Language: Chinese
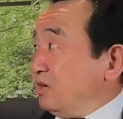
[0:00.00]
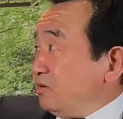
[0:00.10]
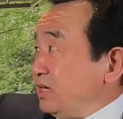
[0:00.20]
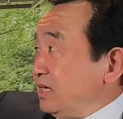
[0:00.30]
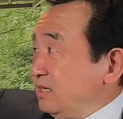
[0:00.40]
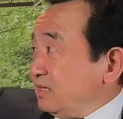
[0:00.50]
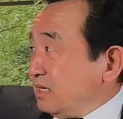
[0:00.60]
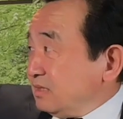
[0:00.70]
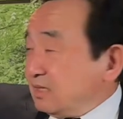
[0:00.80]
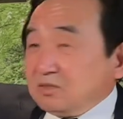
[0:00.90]
所以
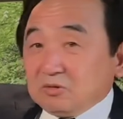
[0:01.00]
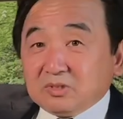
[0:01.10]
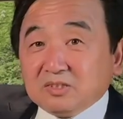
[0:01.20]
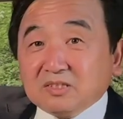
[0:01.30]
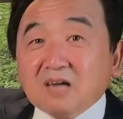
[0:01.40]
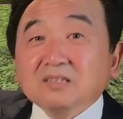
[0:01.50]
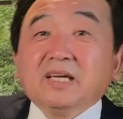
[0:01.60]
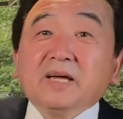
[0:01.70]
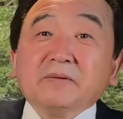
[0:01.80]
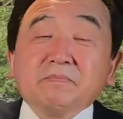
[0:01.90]
那这就是当
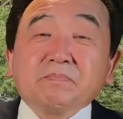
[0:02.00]
年